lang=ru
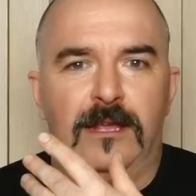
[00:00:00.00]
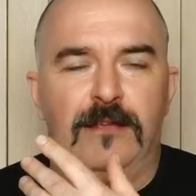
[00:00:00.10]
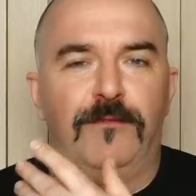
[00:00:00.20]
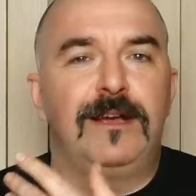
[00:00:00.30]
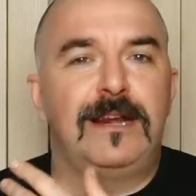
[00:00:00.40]

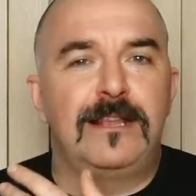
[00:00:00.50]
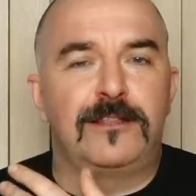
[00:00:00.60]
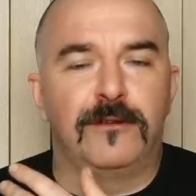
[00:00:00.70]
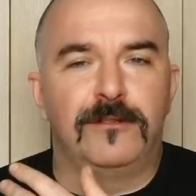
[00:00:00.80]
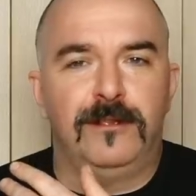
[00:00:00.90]
И
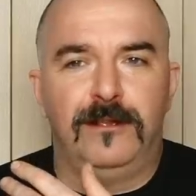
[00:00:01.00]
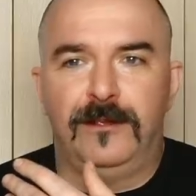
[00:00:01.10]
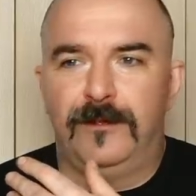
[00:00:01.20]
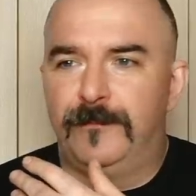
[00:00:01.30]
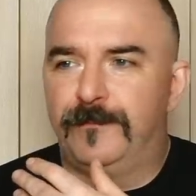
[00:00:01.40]
выглядит он,
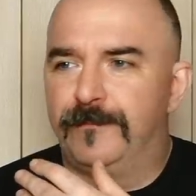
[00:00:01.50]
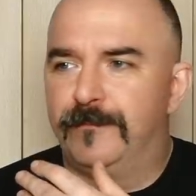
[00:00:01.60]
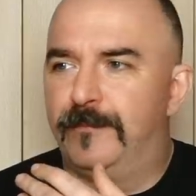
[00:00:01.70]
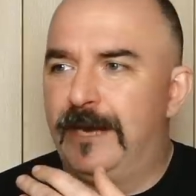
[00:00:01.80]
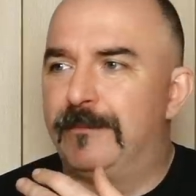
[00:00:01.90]

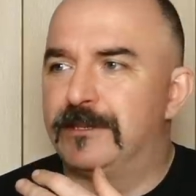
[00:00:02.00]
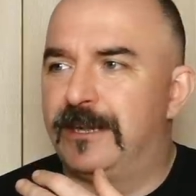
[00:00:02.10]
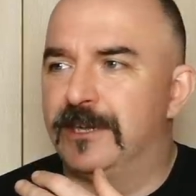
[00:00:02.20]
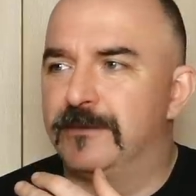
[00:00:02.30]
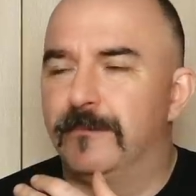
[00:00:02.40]
прямо
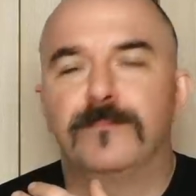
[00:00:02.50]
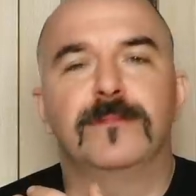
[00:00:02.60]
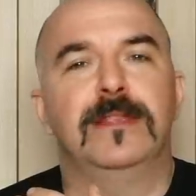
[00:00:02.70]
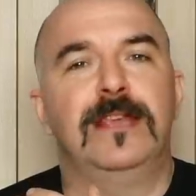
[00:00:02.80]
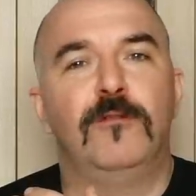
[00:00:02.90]
скажем,
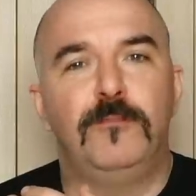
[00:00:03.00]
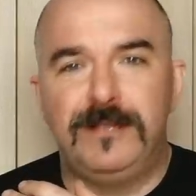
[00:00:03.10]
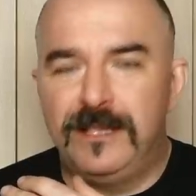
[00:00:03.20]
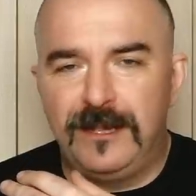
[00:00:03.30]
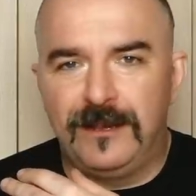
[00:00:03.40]

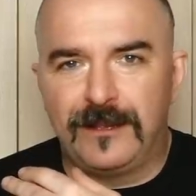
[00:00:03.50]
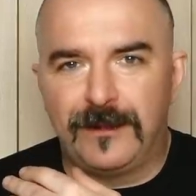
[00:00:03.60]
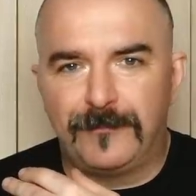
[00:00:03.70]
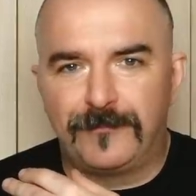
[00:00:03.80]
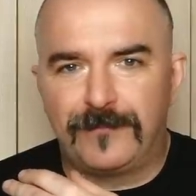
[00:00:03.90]

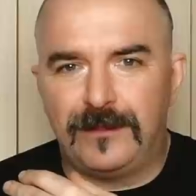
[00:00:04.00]
неубедительно.